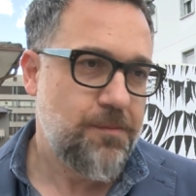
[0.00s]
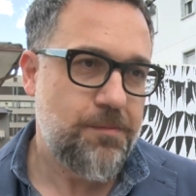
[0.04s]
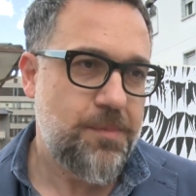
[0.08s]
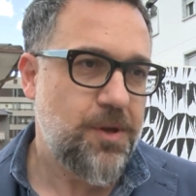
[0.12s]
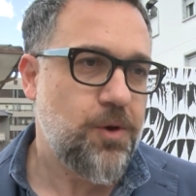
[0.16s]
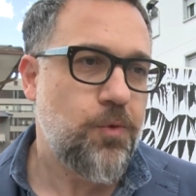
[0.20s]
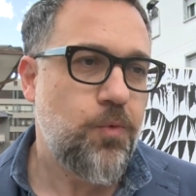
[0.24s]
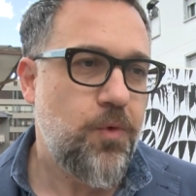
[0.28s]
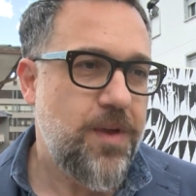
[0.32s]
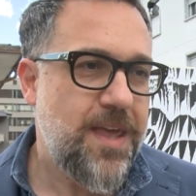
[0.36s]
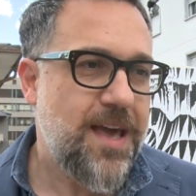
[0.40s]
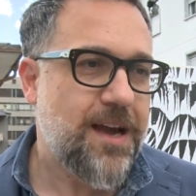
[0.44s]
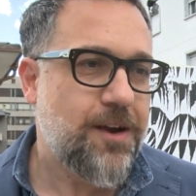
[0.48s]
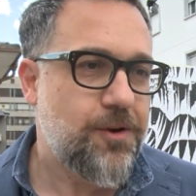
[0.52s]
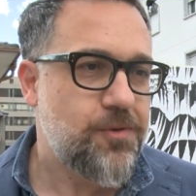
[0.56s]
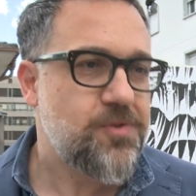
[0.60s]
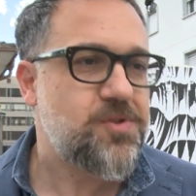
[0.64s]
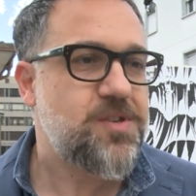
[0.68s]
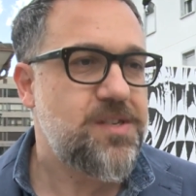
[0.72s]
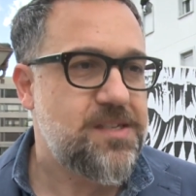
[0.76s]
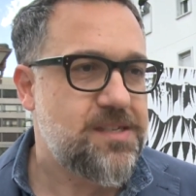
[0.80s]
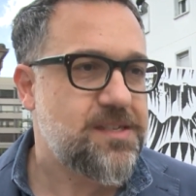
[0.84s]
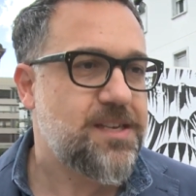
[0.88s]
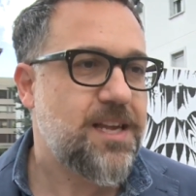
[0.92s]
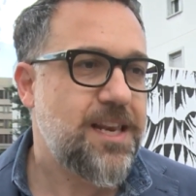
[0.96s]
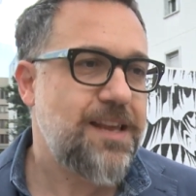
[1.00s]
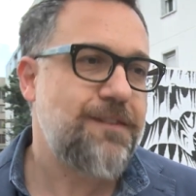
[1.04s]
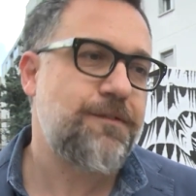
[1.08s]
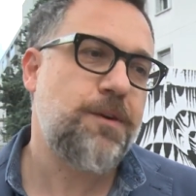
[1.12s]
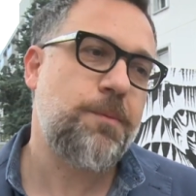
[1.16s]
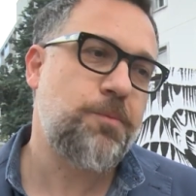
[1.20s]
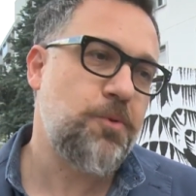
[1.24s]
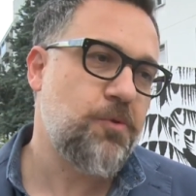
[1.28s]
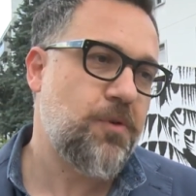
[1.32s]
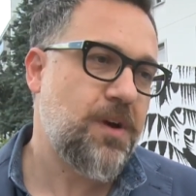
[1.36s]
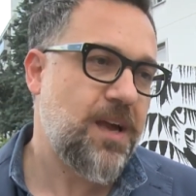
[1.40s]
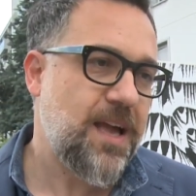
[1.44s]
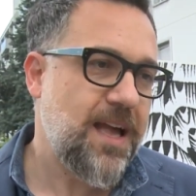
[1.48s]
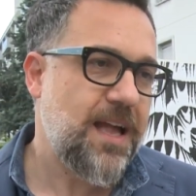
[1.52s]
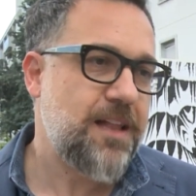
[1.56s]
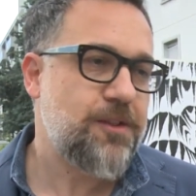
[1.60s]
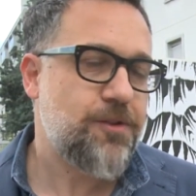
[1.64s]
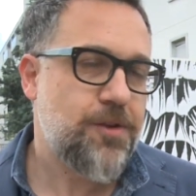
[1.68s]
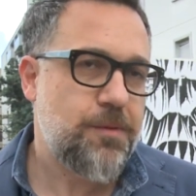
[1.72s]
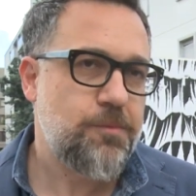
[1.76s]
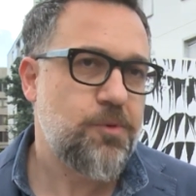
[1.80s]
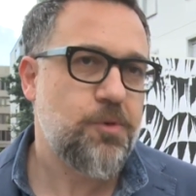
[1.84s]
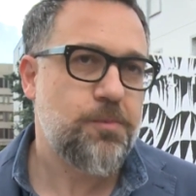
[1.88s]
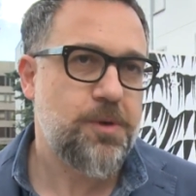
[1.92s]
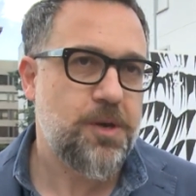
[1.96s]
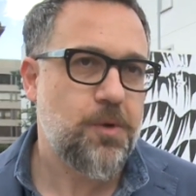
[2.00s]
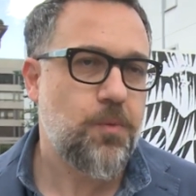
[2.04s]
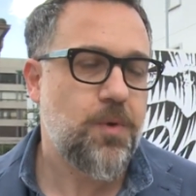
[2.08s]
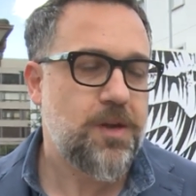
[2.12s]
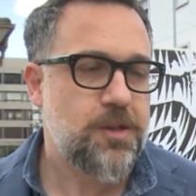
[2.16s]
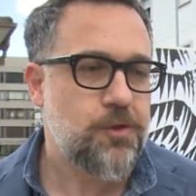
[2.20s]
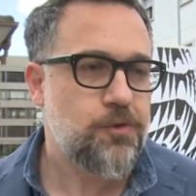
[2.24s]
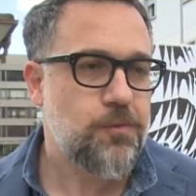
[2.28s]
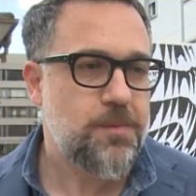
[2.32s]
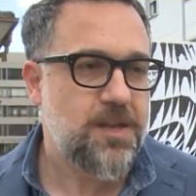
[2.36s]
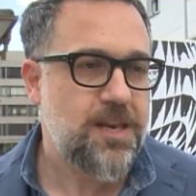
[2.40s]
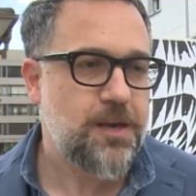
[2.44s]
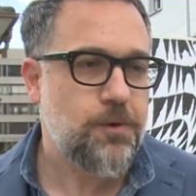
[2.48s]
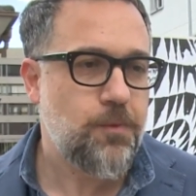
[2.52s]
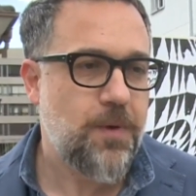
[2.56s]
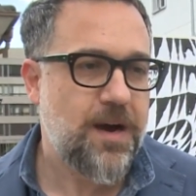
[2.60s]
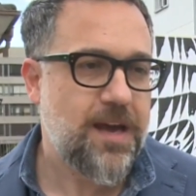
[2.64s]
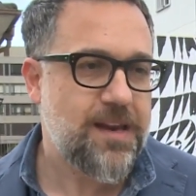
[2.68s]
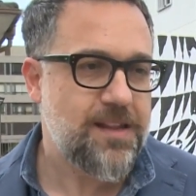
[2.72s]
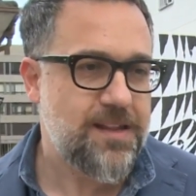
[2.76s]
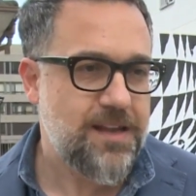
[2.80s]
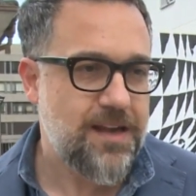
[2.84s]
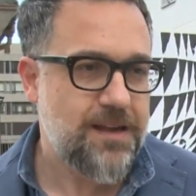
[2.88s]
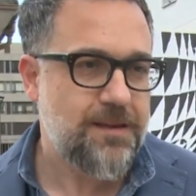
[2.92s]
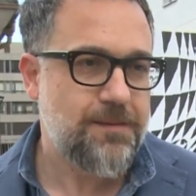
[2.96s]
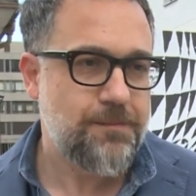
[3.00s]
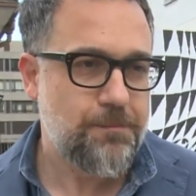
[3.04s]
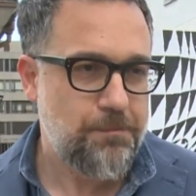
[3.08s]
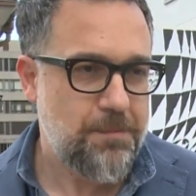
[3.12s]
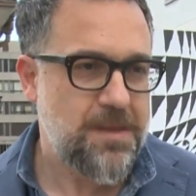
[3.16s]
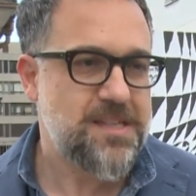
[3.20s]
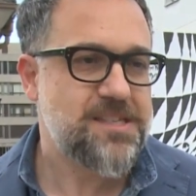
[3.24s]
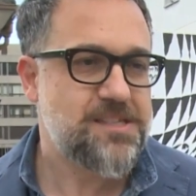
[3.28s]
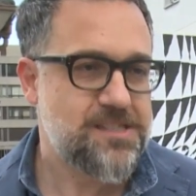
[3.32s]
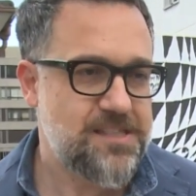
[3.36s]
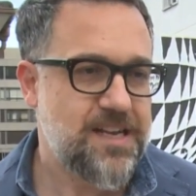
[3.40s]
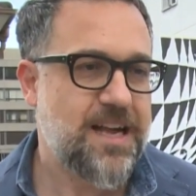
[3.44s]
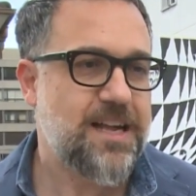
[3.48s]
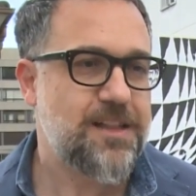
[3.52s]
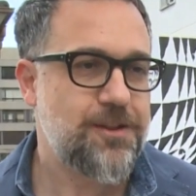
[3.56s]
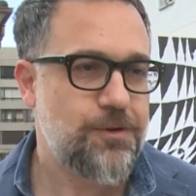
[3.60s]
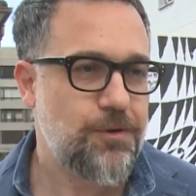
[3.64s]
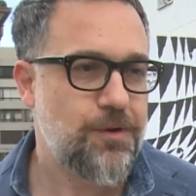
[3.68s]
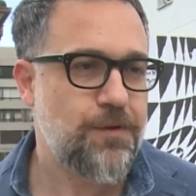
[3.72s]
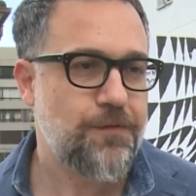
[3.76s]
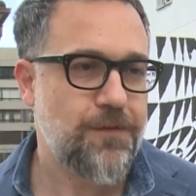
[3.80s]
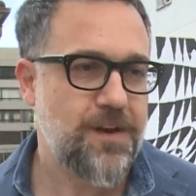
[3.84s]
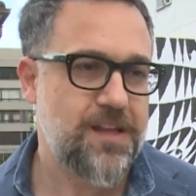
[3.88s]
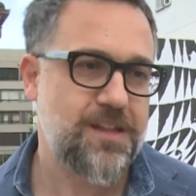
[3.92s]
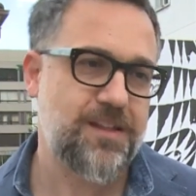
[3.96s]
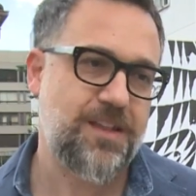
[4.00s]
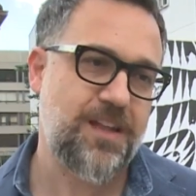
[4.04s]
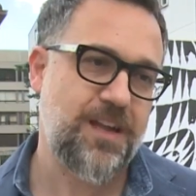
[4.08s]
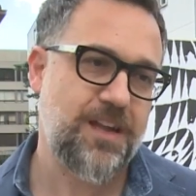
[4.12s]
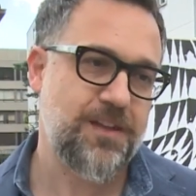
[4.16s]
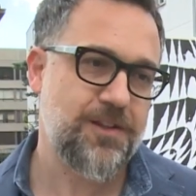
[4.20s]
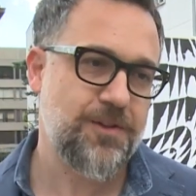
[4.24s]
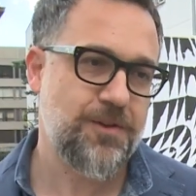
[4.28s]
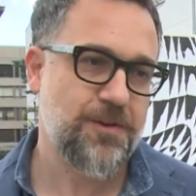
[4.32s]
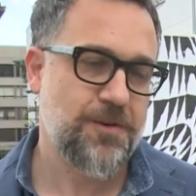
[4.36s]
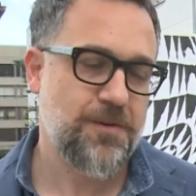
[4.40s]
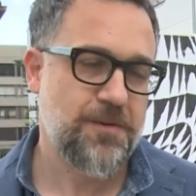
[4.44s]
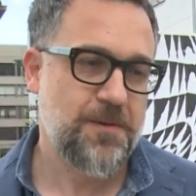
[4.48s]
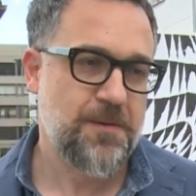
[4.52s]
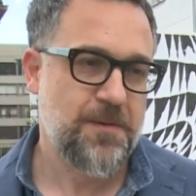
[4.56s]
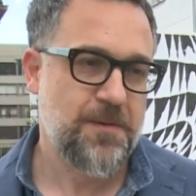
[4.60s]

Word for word: per cui ecco, si scrive più che altro, almeno per quanto mi riguarda, pensando, riflettendo.